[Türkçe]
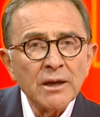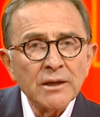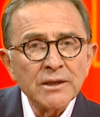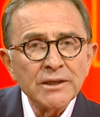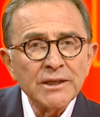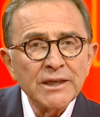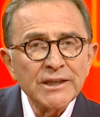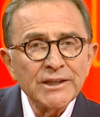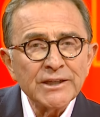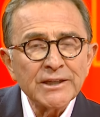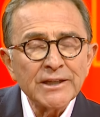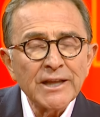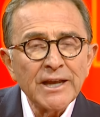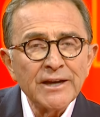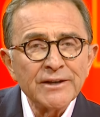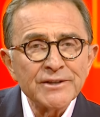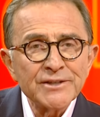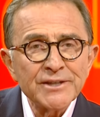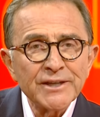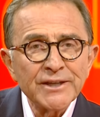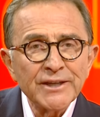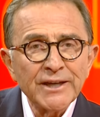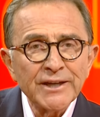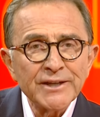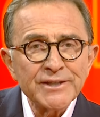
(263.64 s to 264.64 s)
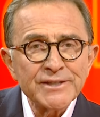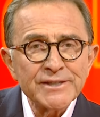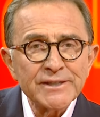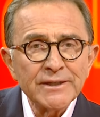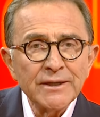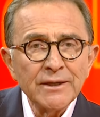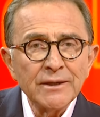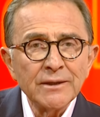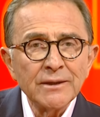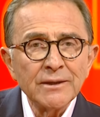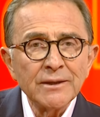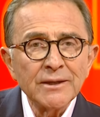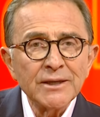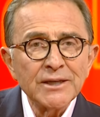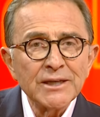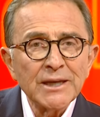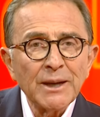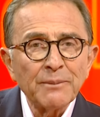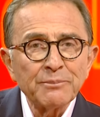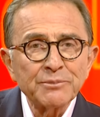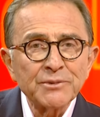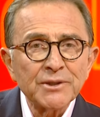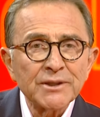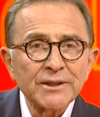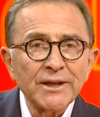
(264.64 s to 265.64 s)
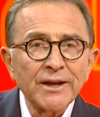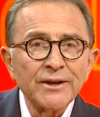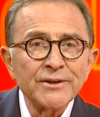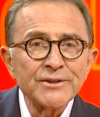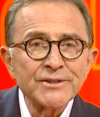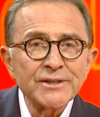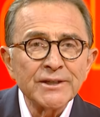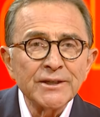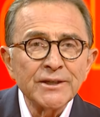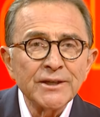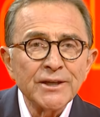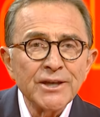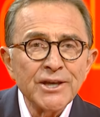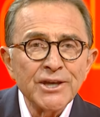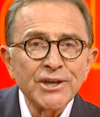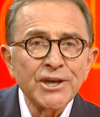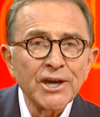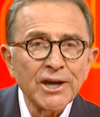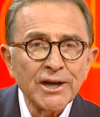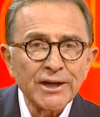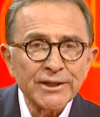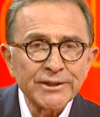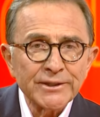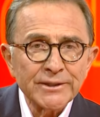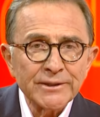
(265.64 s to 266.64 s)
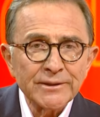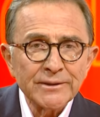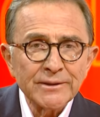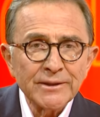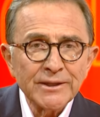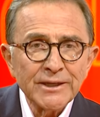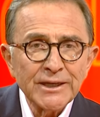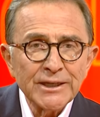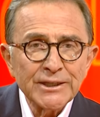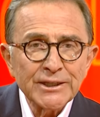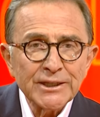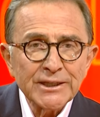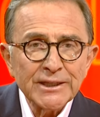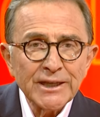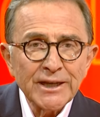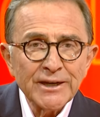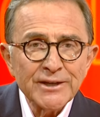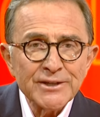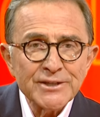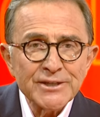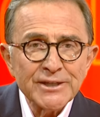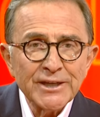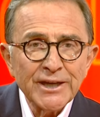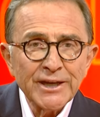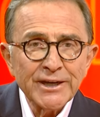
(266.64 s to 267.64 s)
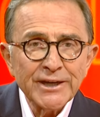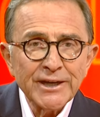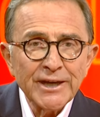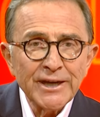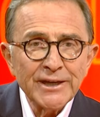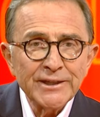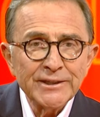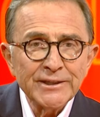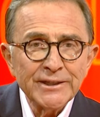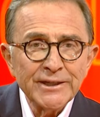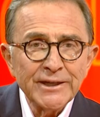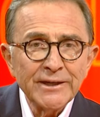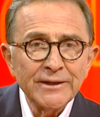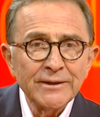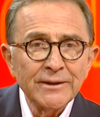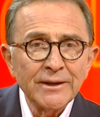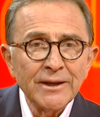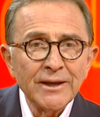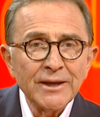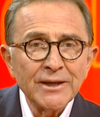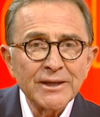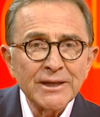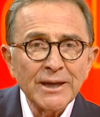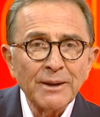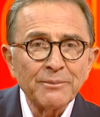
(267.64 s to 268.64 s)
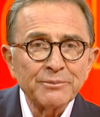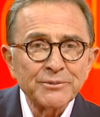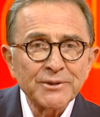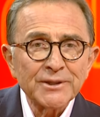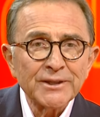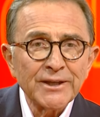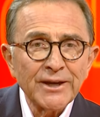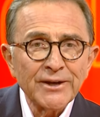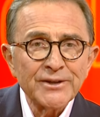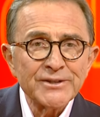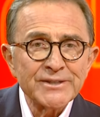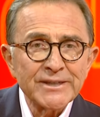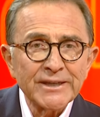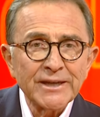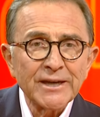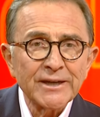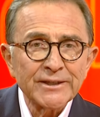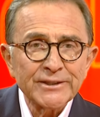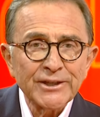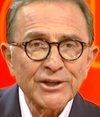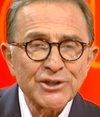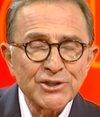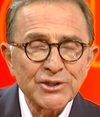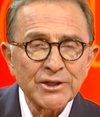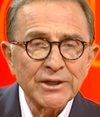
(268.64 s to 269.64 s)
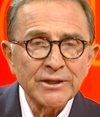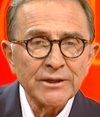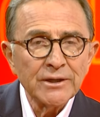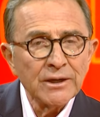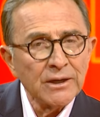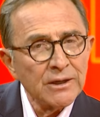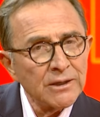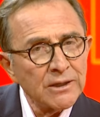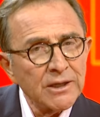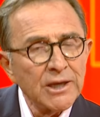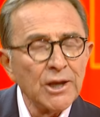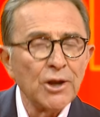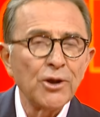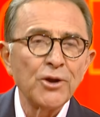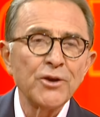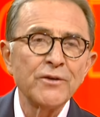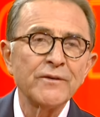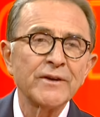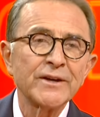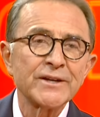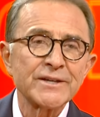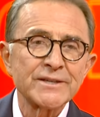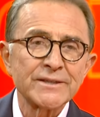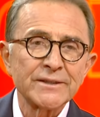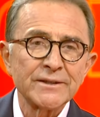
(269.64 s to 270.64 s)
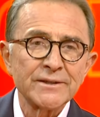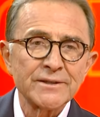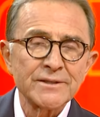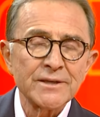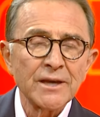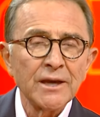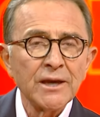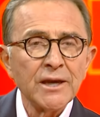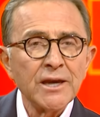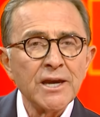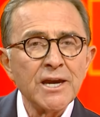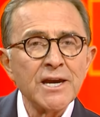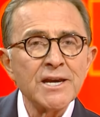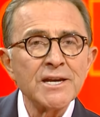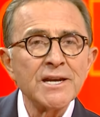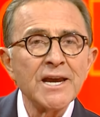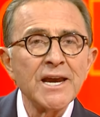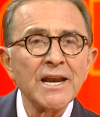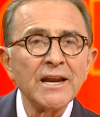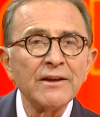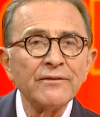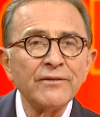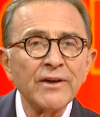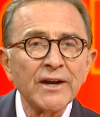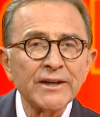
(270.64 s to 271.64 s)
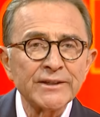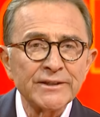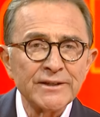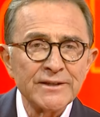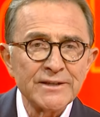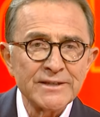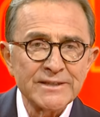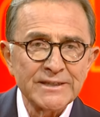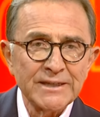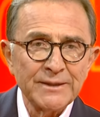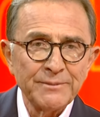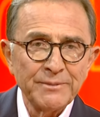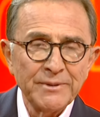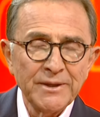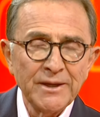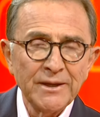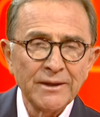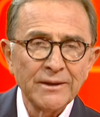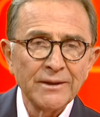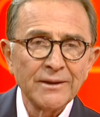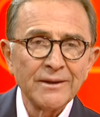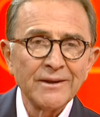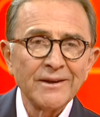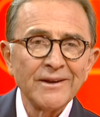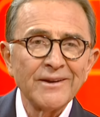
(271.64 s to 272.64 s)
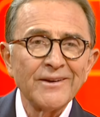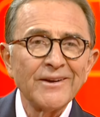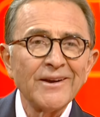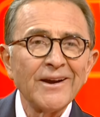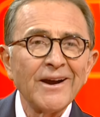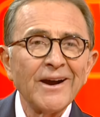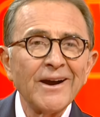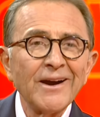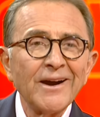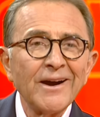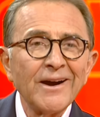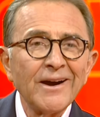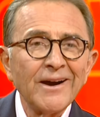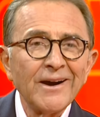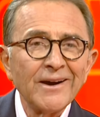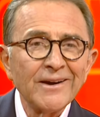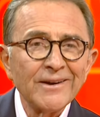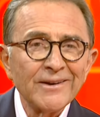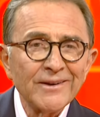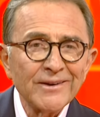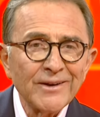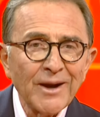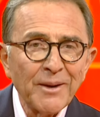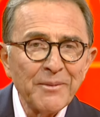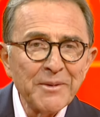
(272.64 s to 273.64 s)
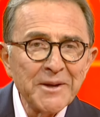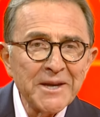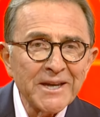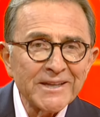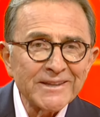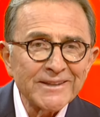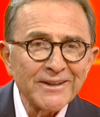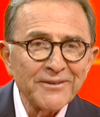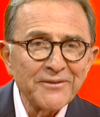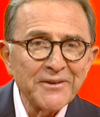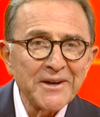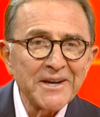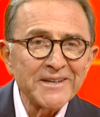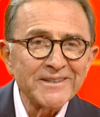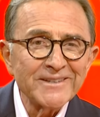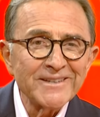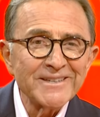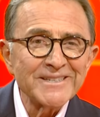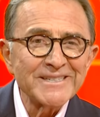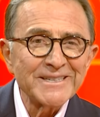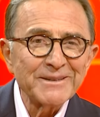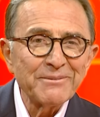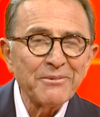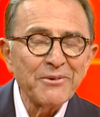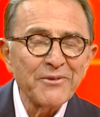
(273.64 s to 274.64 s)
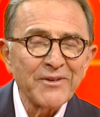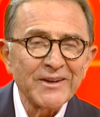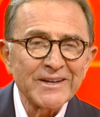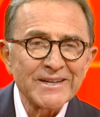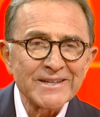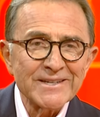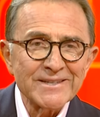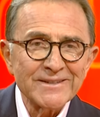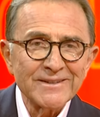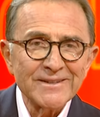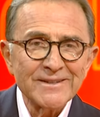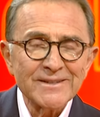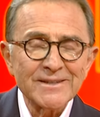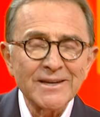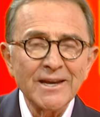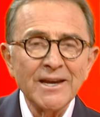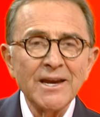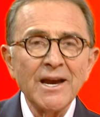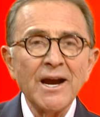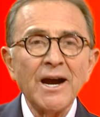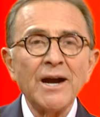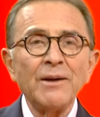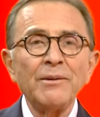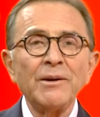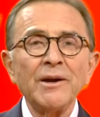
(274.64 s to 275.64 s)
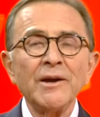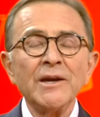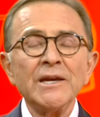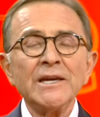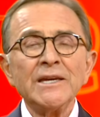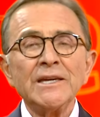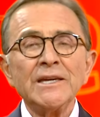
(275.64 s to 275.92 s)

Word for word: yediklerinizin yarısı yaptıklarınızın iki katı. Yediklerinizi yarıya indirin, yaptıklarınızı iki kata çıkarın, kiloyu verirsiniz. İğneyle verdiğiniz gibi, ameliyatla verdiğiniz gibi verirsiniz. Ama